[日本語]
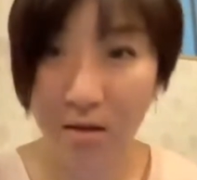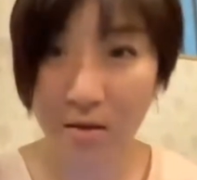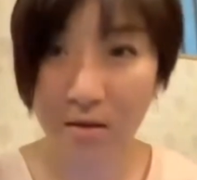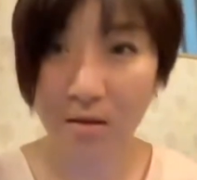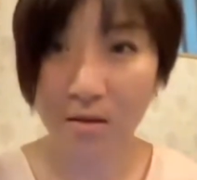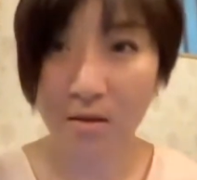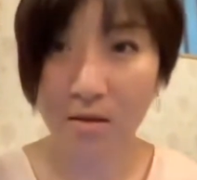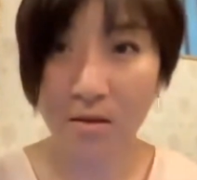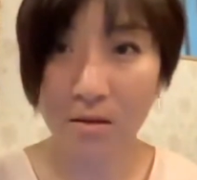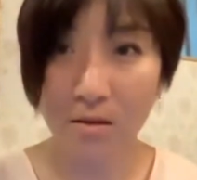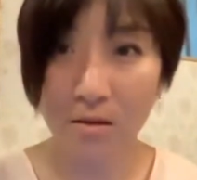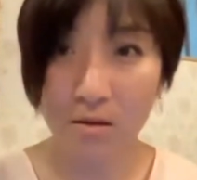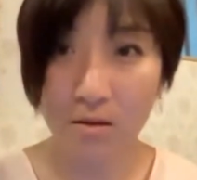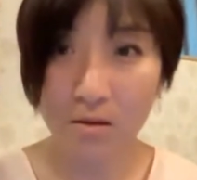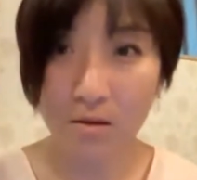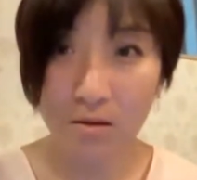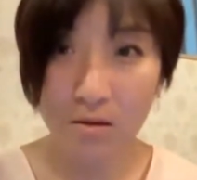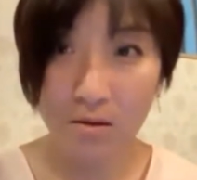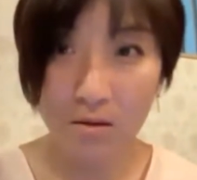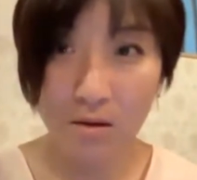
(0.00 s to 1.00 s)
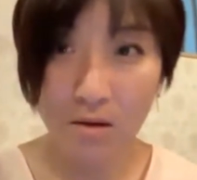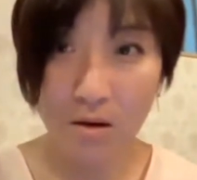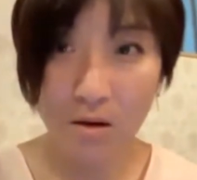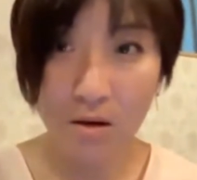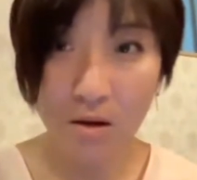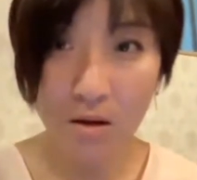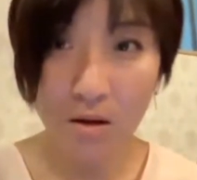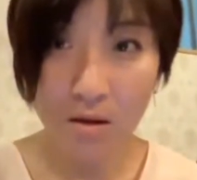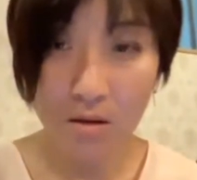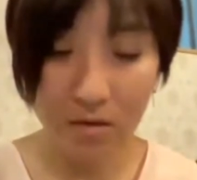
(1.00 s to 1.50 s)
はい。あ
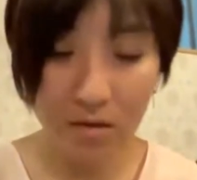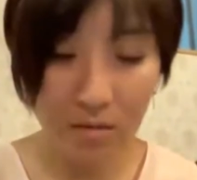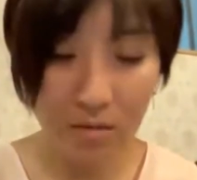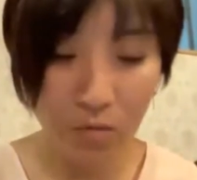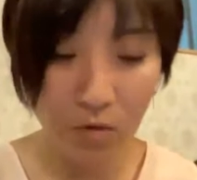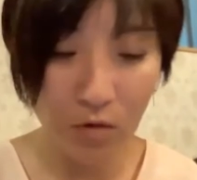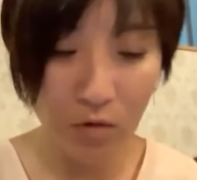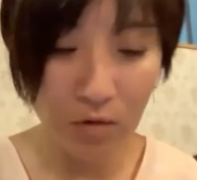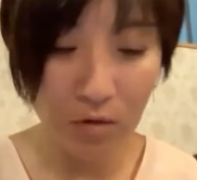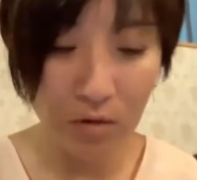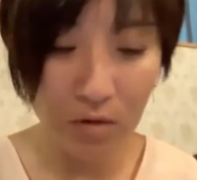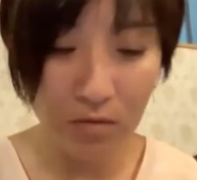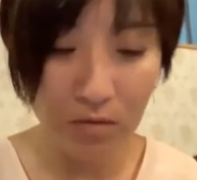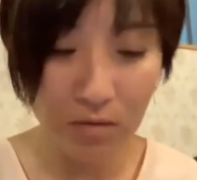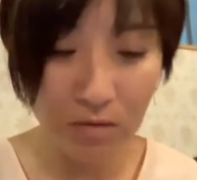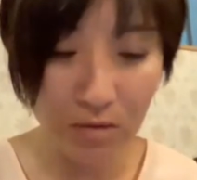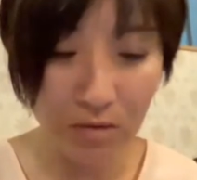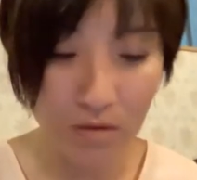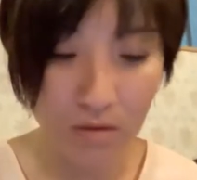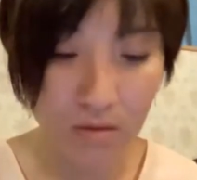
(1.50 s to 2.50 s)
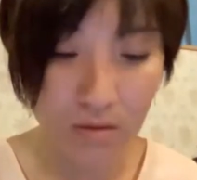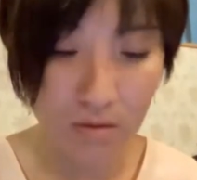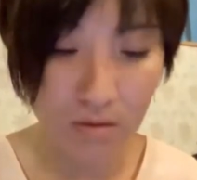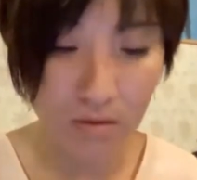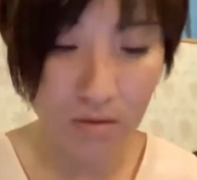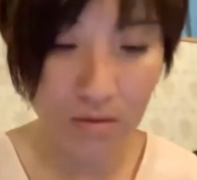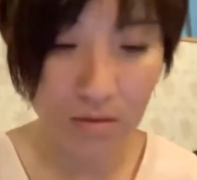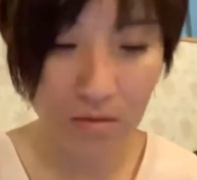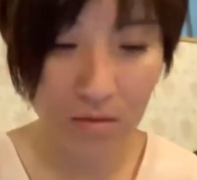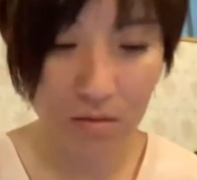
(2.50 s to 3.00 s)
れ？戻ってくるのかな？
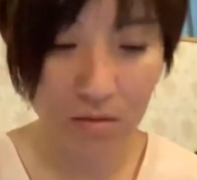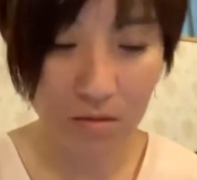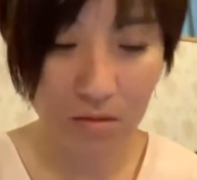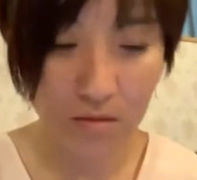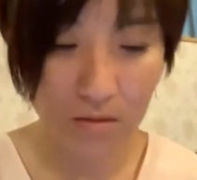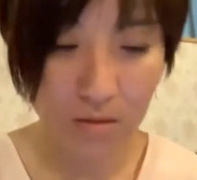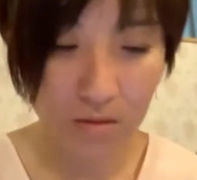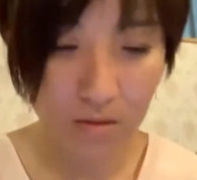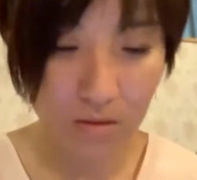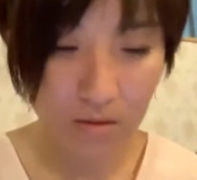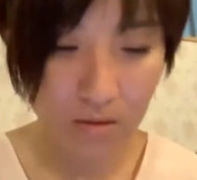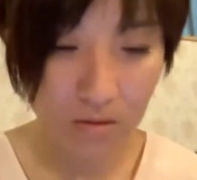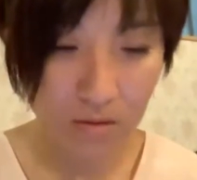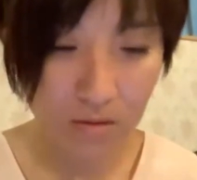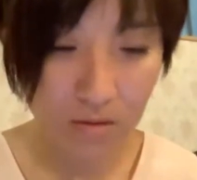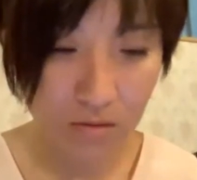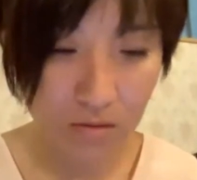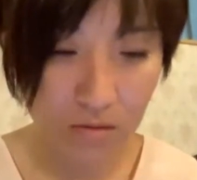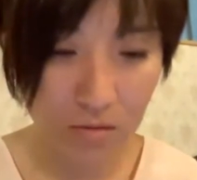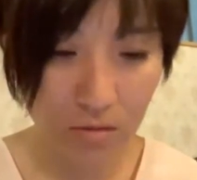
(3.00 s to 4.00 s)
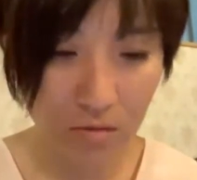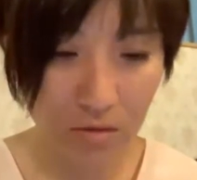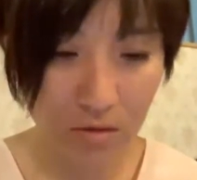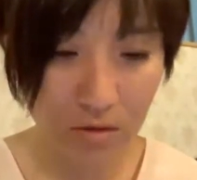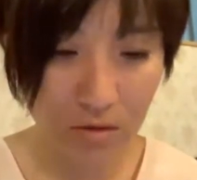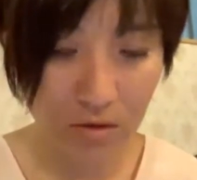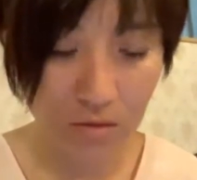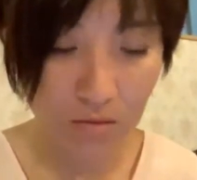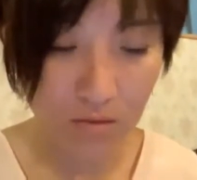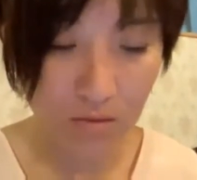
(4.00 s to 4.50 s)
どっ
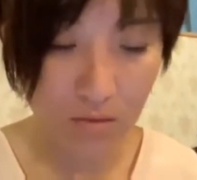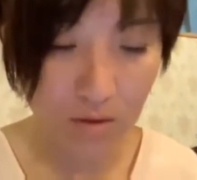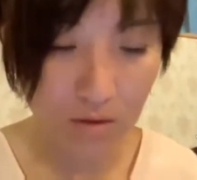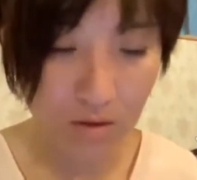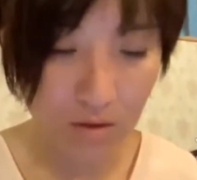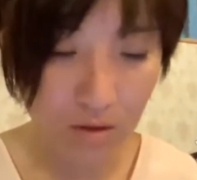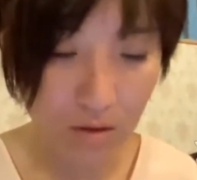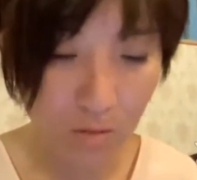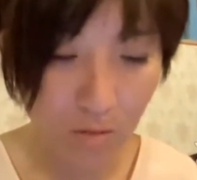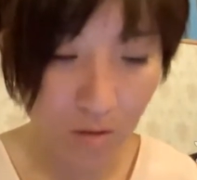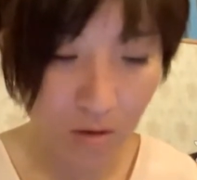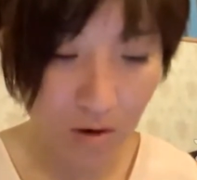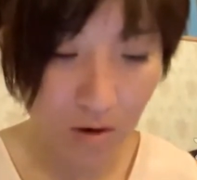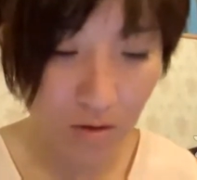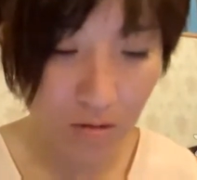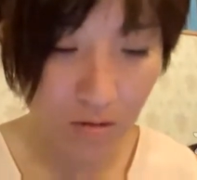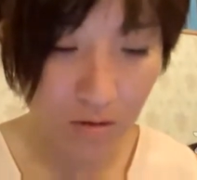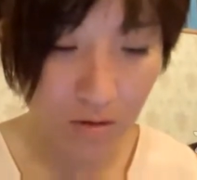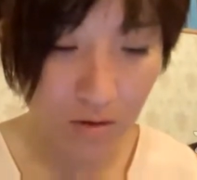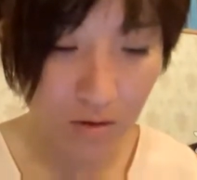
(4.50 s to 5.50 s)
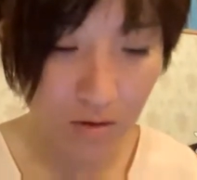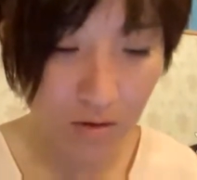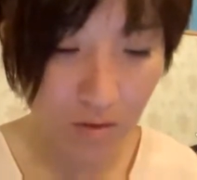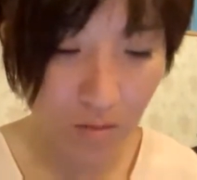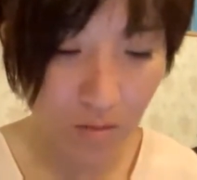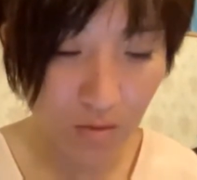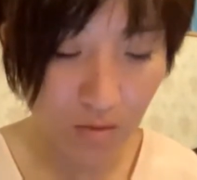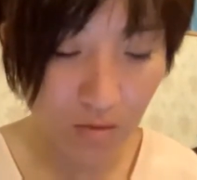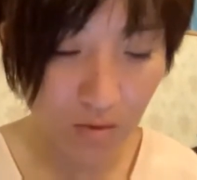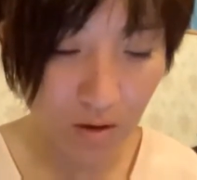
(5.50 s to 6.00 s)
ちなのかな？今確認して
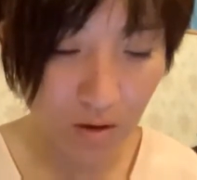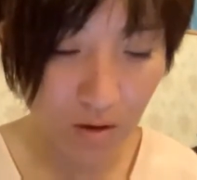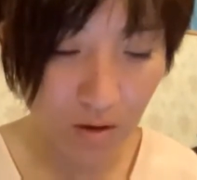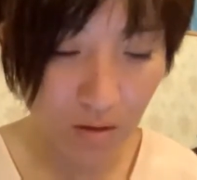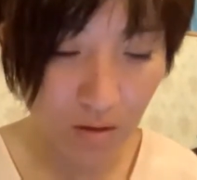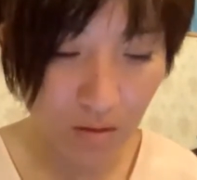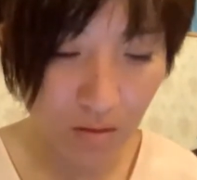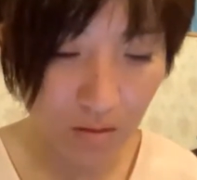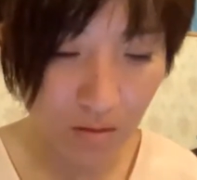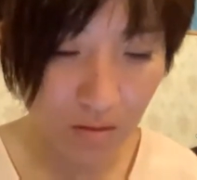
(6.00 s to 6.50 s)
みるね。